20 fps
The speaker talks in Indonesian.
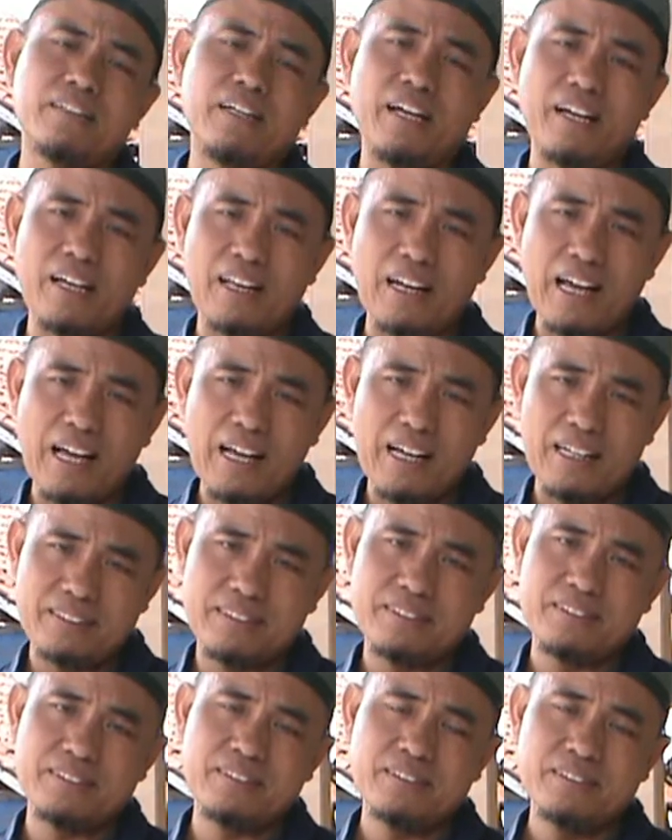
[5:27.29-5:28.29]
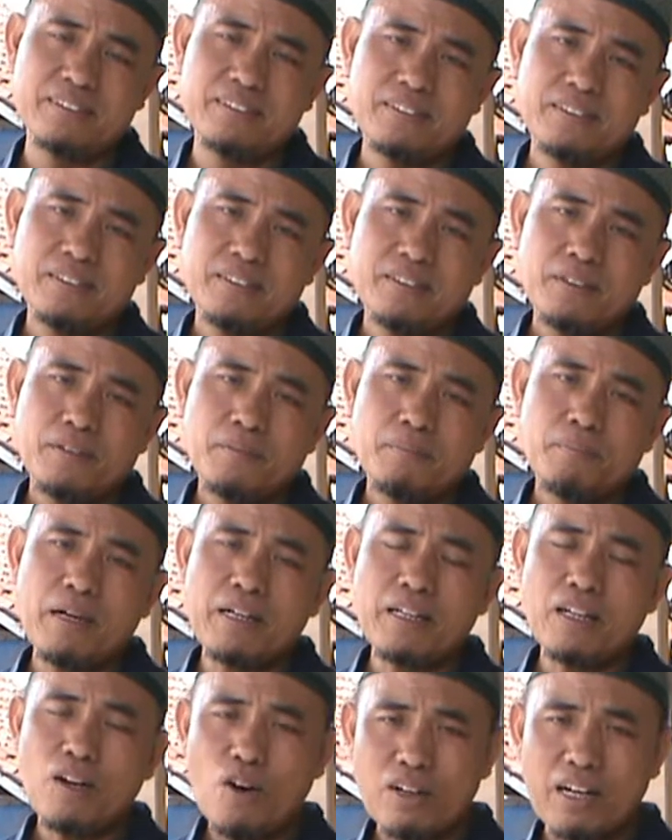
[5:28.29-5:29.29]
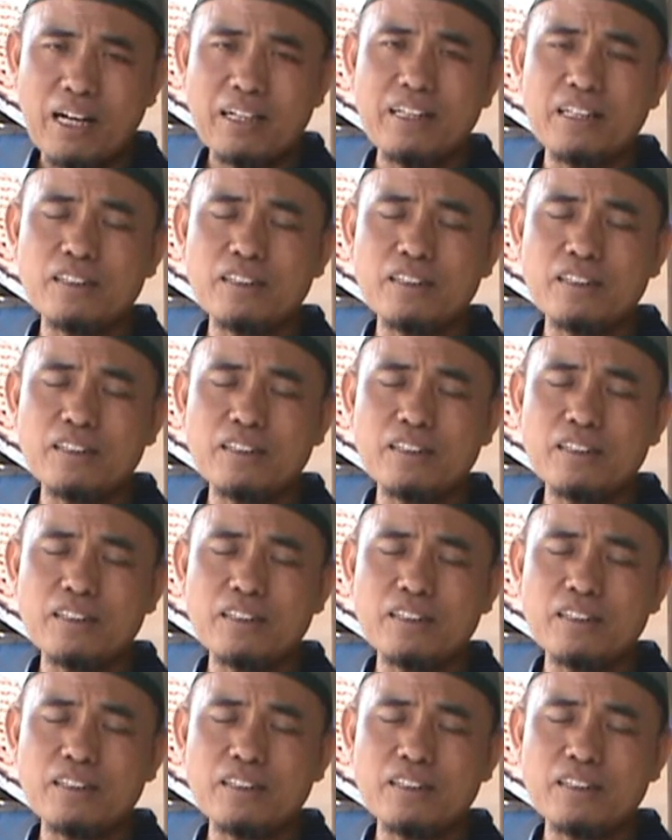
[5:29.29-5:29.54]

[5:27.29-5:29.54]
ikhlas, bagi orang